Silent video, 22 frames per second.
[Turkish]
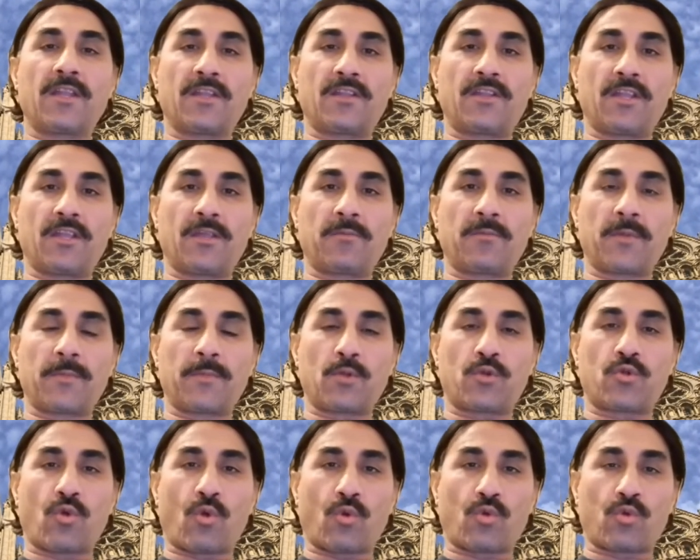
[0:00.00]
Dediğim
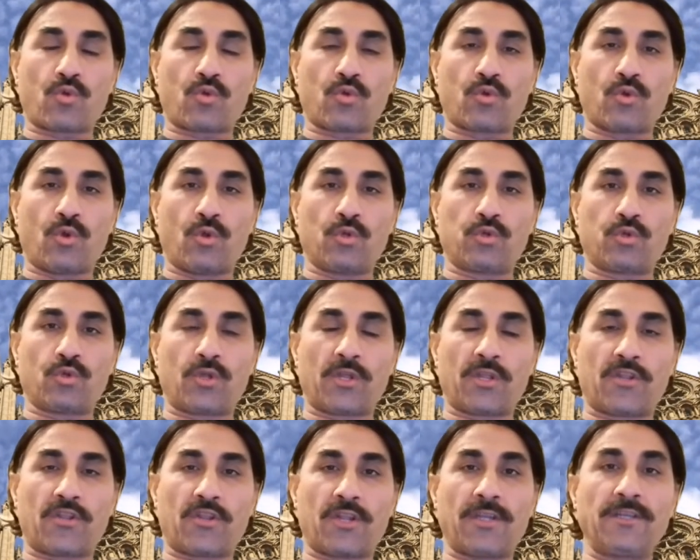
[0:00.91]
gibi çok uzun olduğu
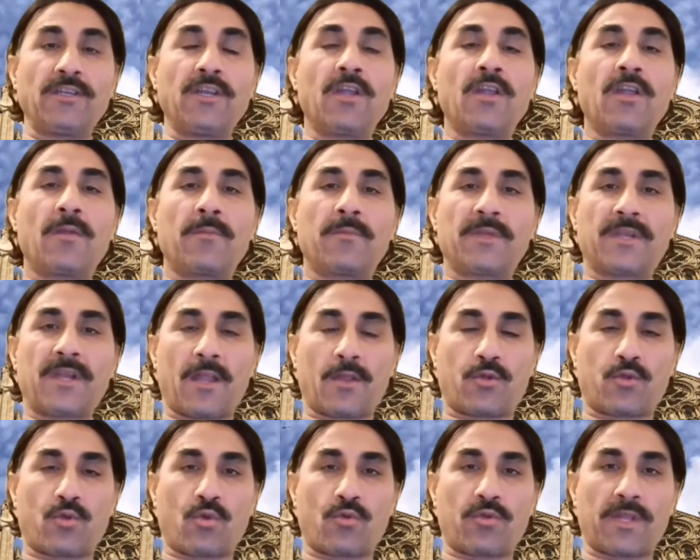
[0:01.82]
için
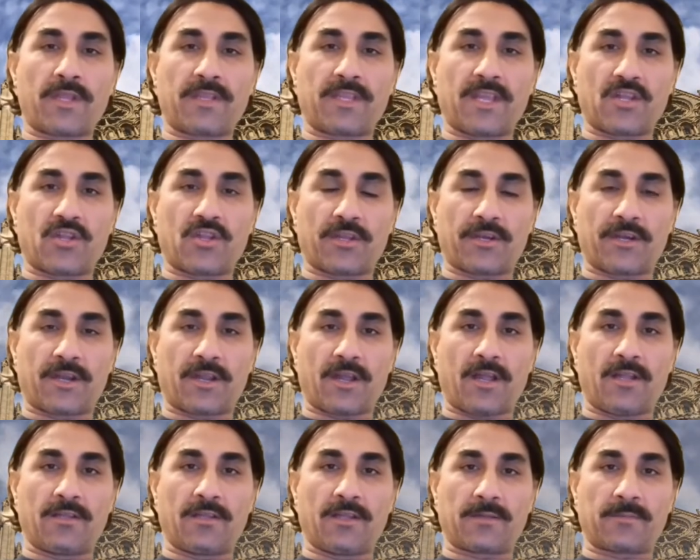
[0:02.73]
biraz özet geçerek
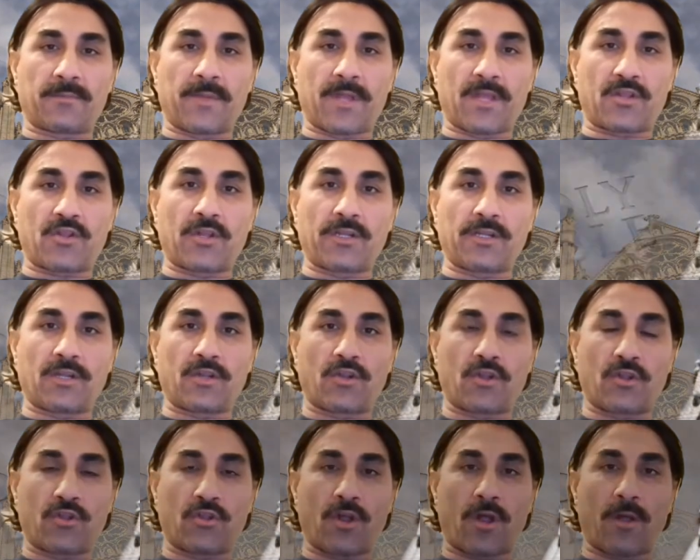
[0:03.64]
anlatmaya
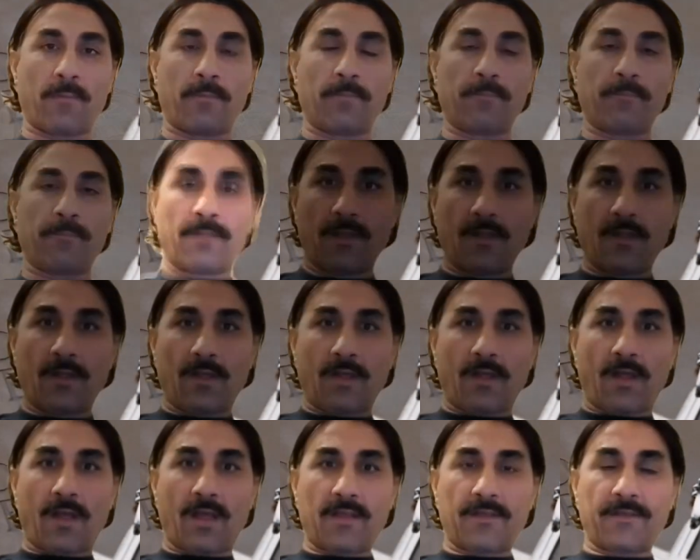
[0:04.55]
çalışacağım.
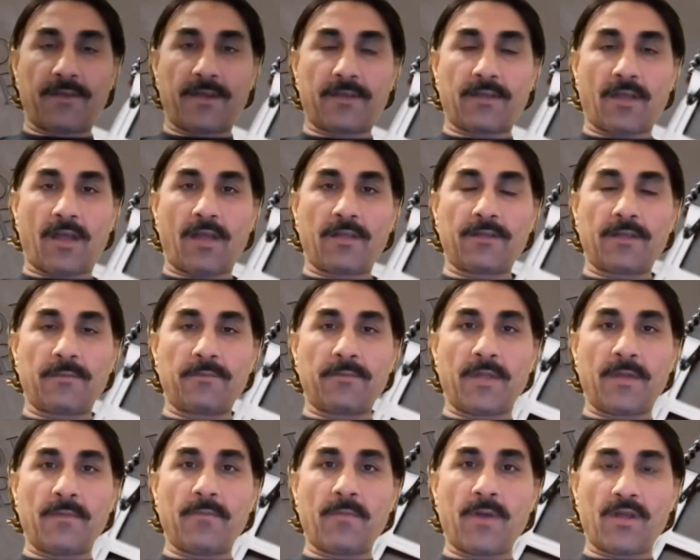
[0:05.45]
Hazreti
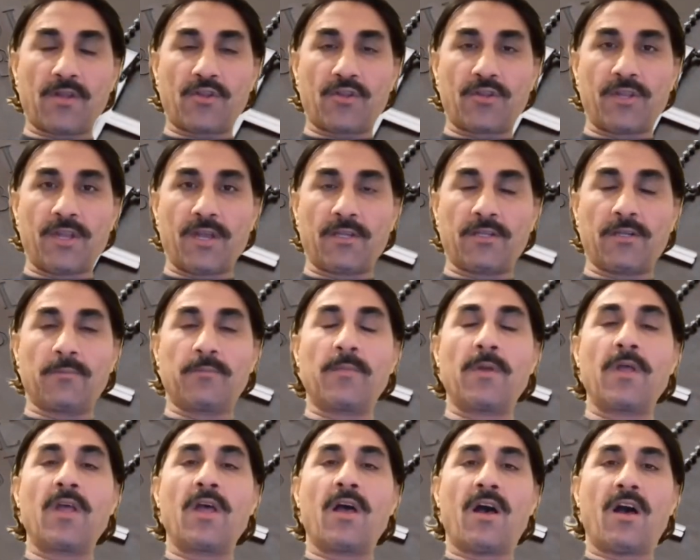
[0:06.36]
Adem'den başlayalım.
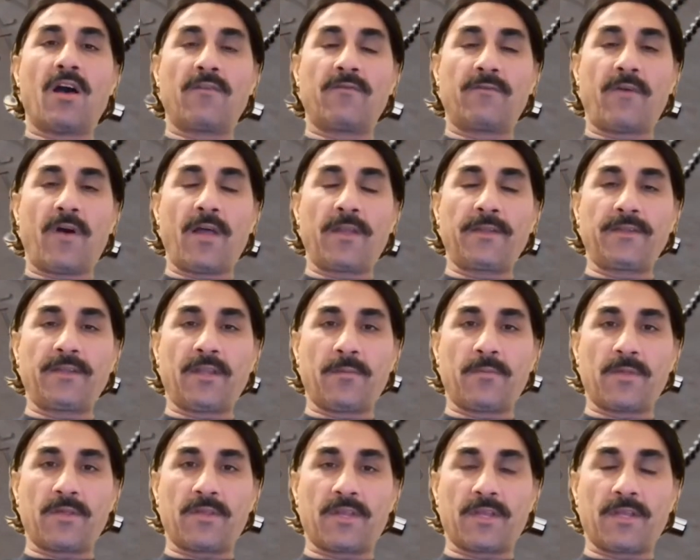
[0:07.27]
Havva
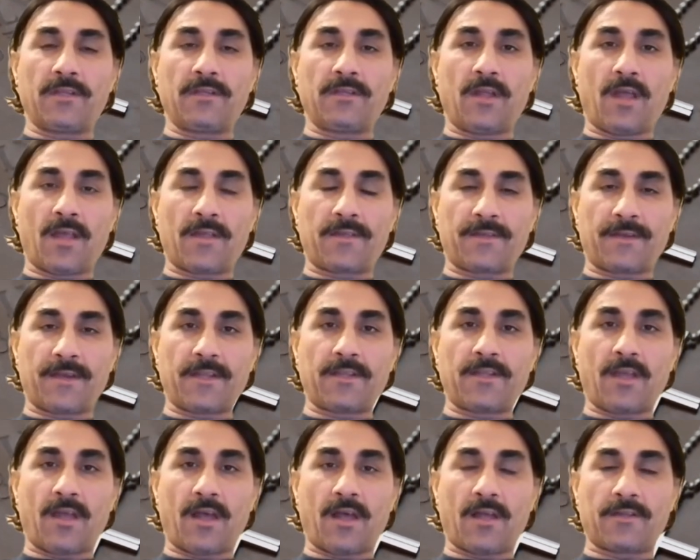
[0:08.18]
annemizin
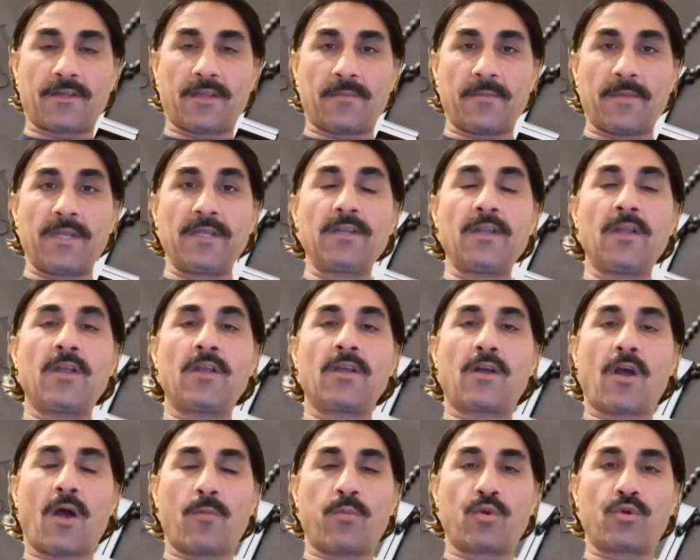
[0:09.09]
Hazreti Adem'in
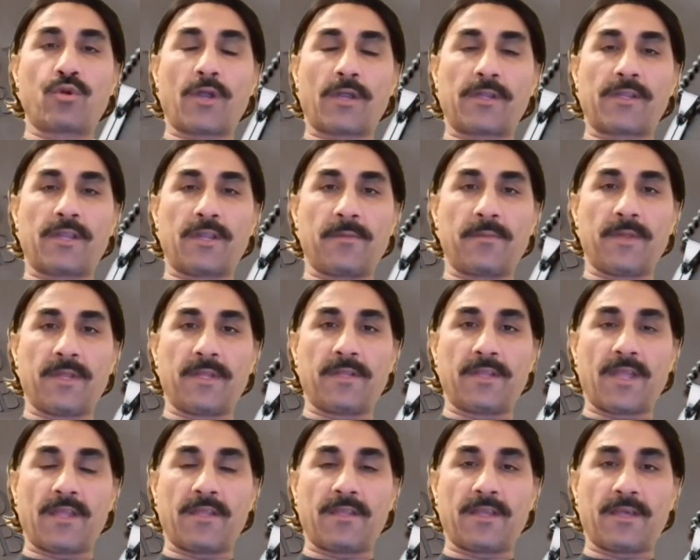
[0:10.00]
kaburga
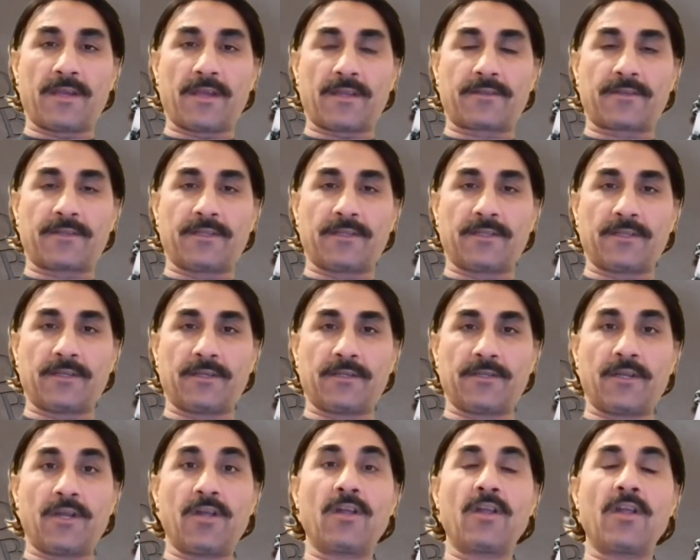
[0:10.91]
kemiğinden
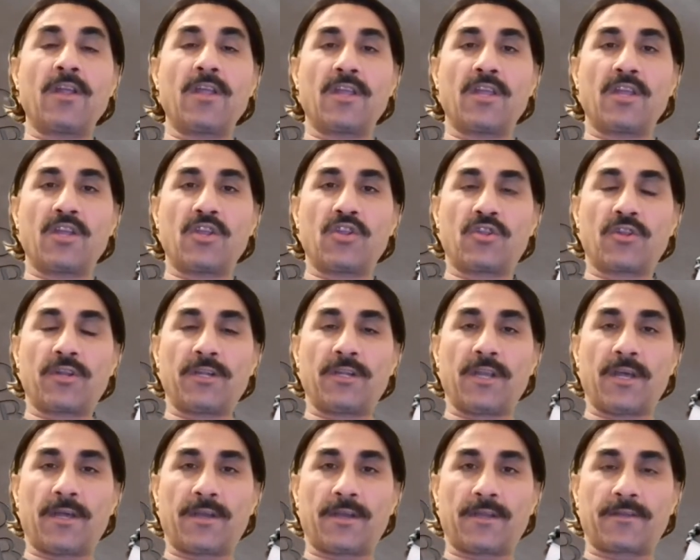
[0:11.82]
yaratıldığını İncil
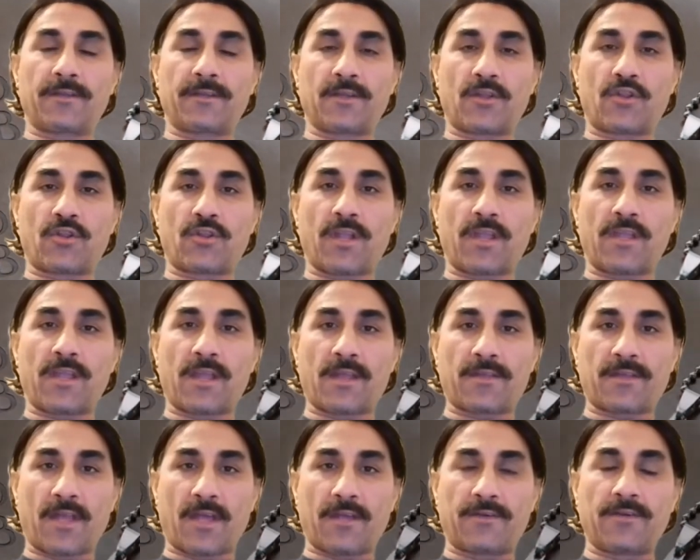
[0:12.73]
yaratılışta
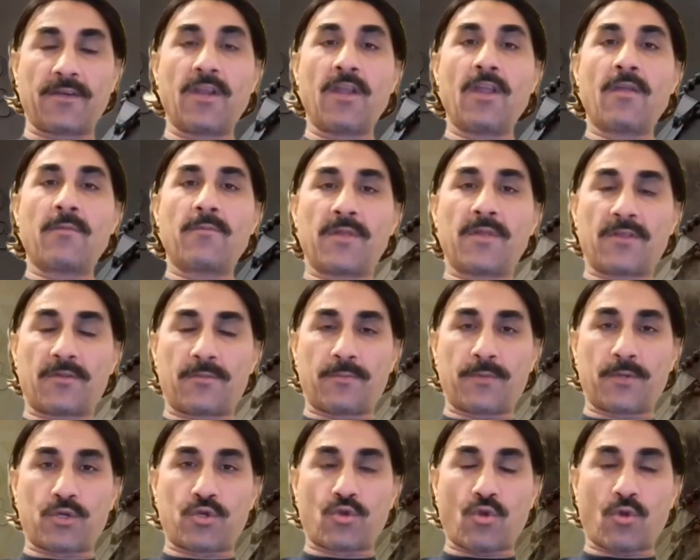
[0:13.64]
yazar. Biz
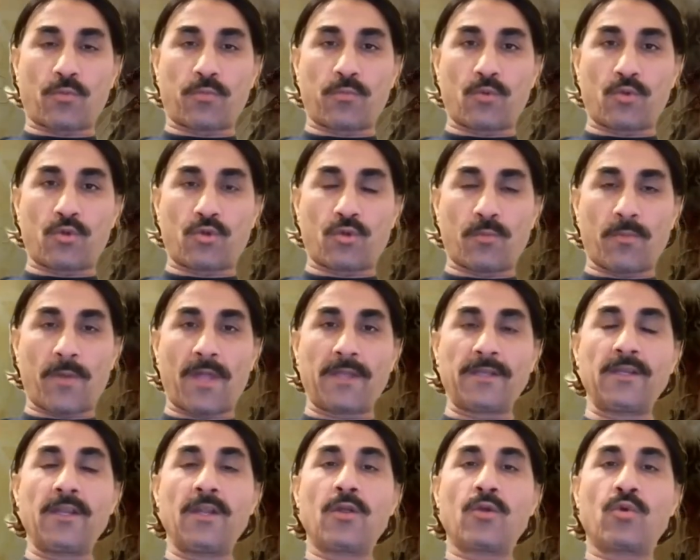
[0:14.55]
birçok
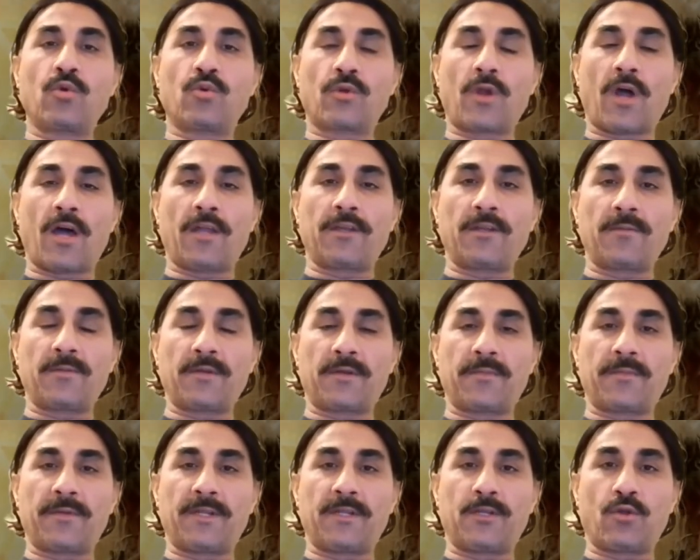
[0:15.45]
Müslüman Kur'an'ı
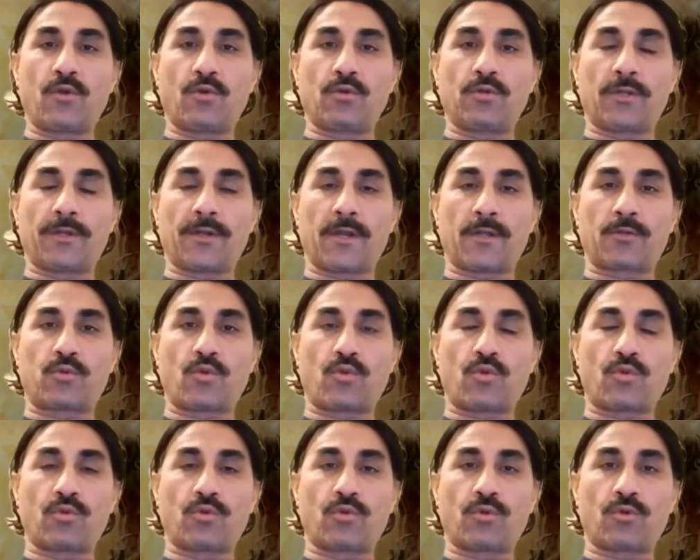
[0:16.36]
bir bilgi olarak
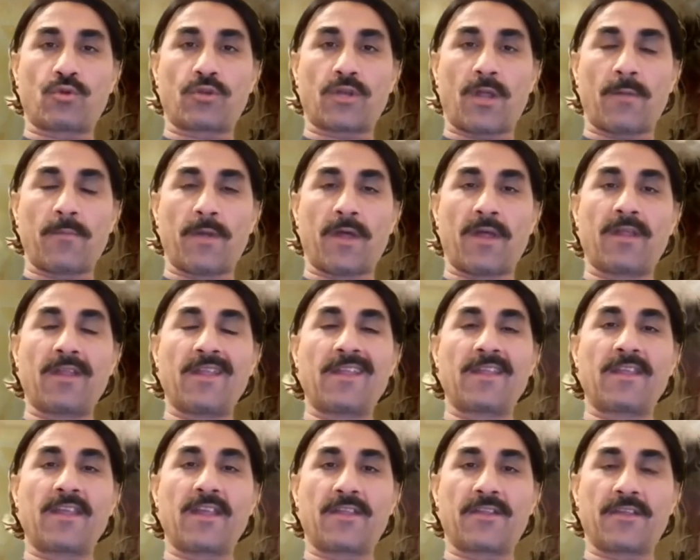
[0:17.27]
düşünürüz ama
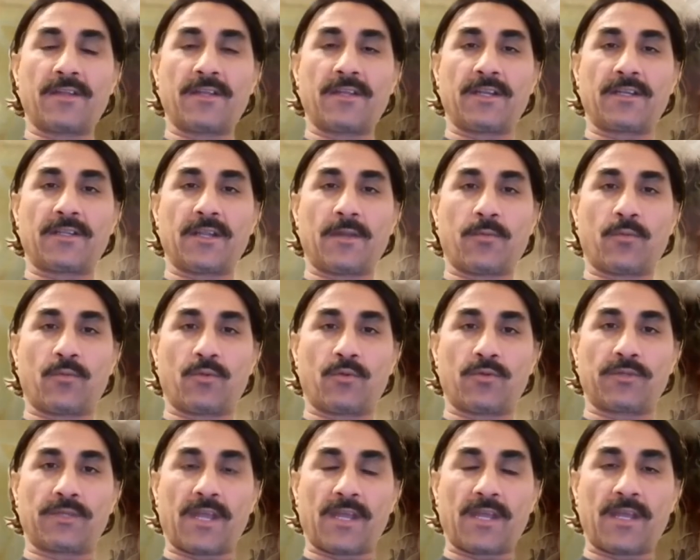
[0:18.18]
kesinlikle
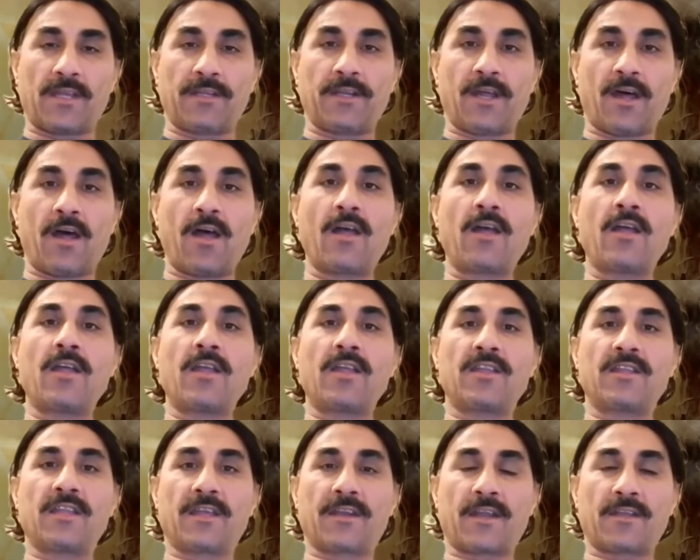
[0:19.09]
bunun dayanağı
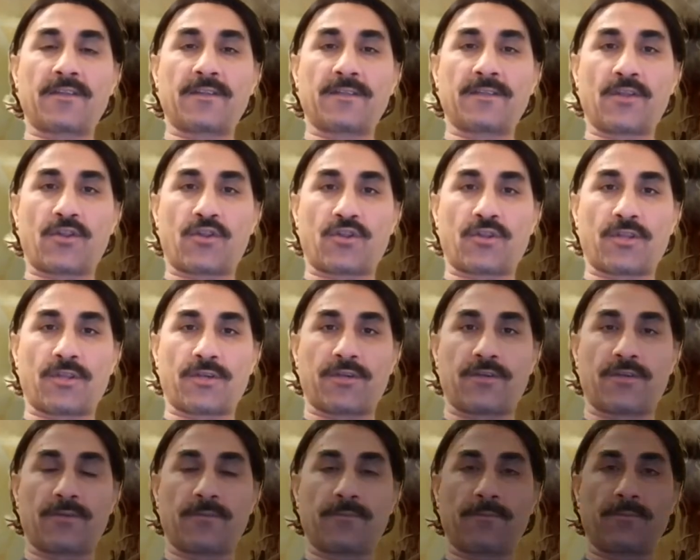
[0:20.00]

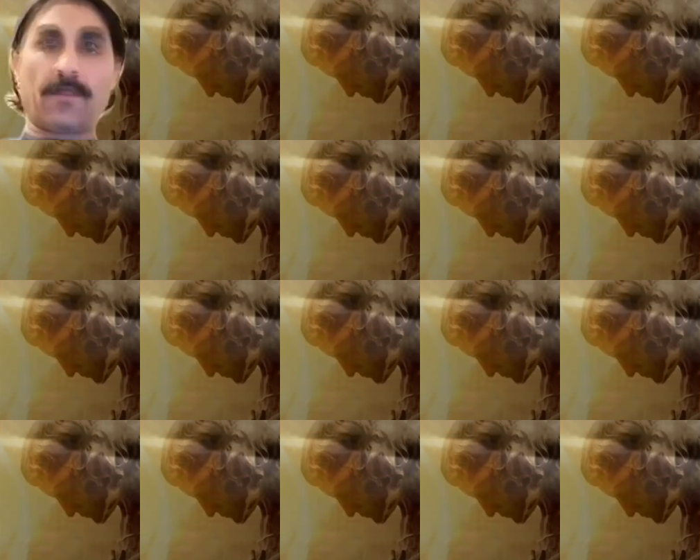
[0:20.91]
yaratılıştır.